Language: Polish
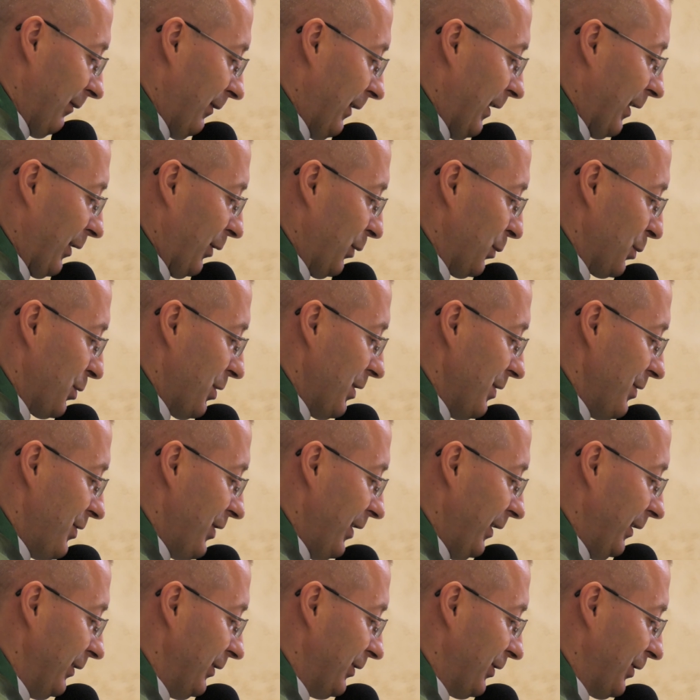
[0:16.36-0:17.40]
warto się
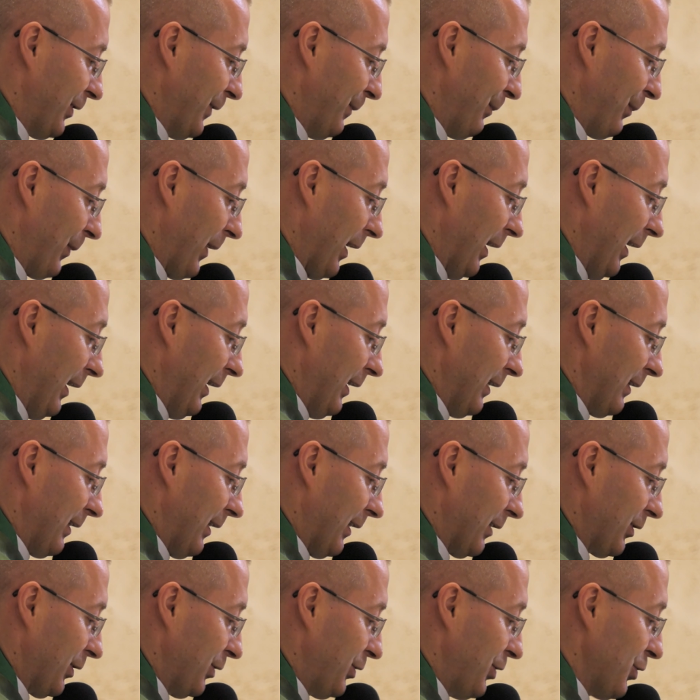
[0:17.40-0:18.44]
dzielić.
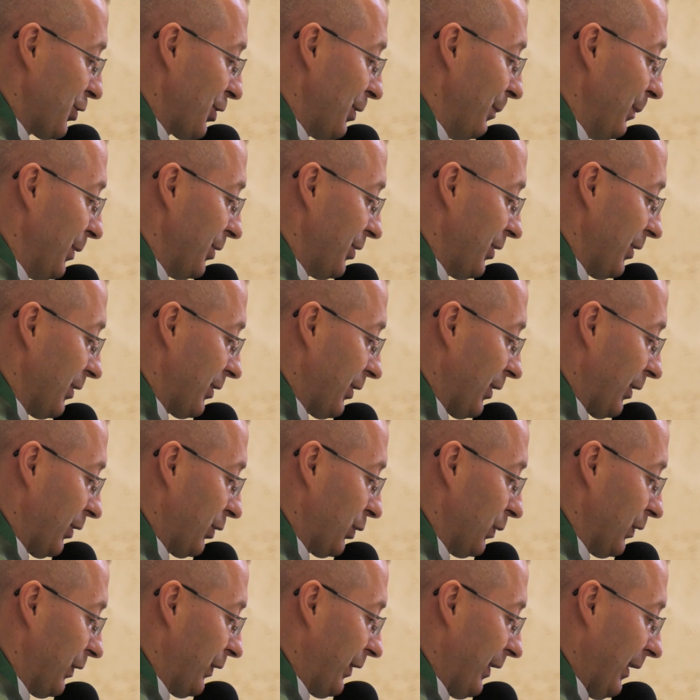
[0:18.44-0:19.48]
Także cieszymy się, że
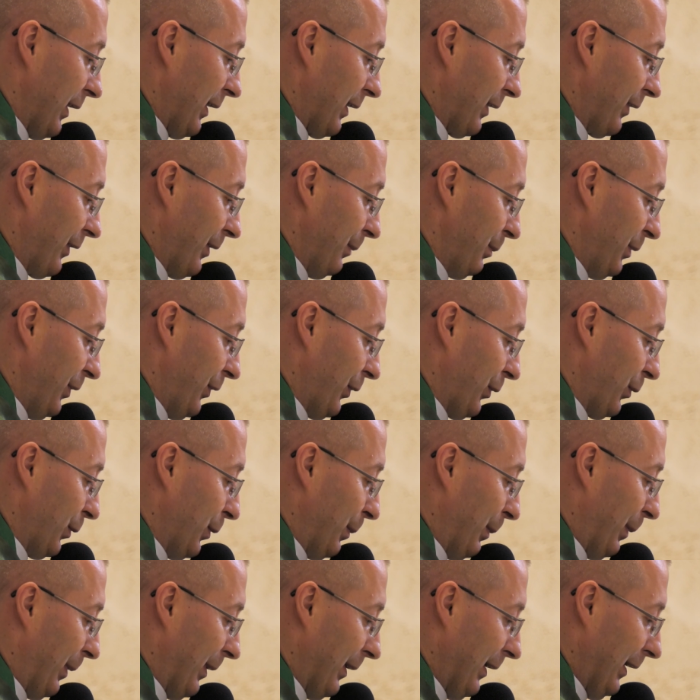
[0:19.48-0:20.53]
ksiądz
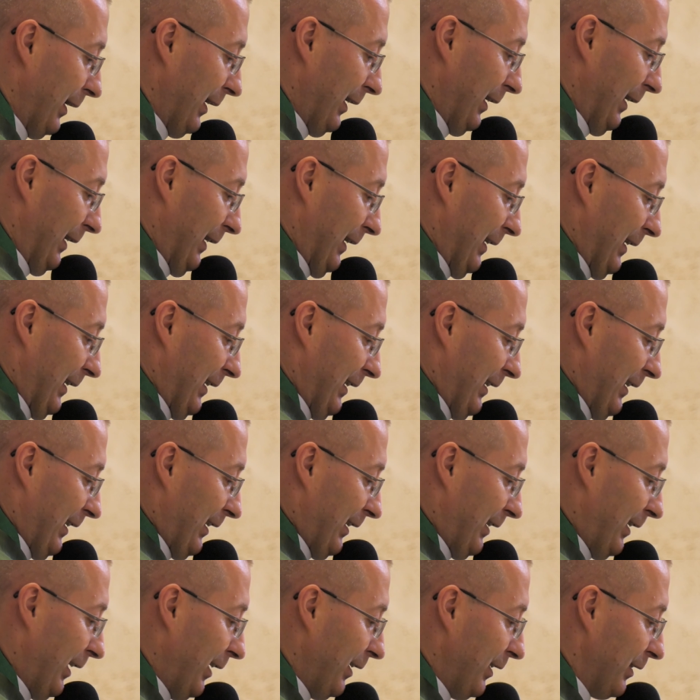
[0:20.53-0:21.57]
arcybiskup
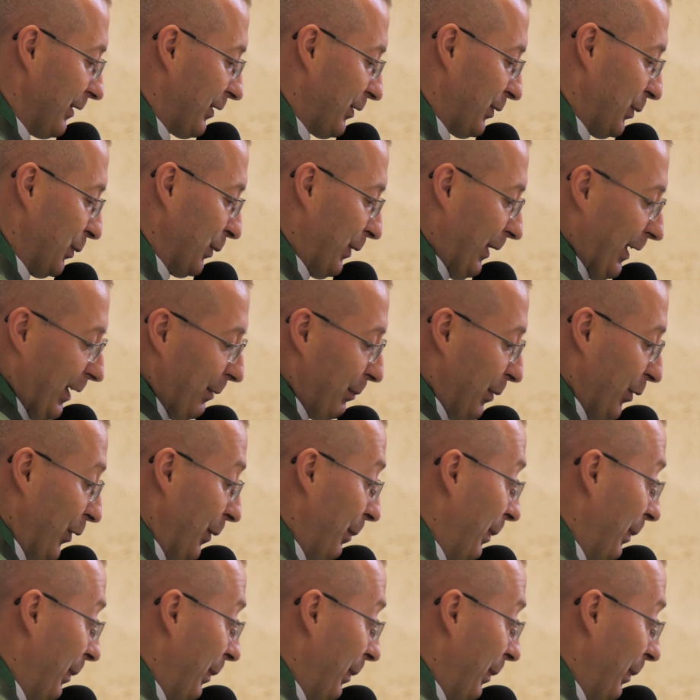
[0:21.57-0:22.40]
nie jest tutaj, bo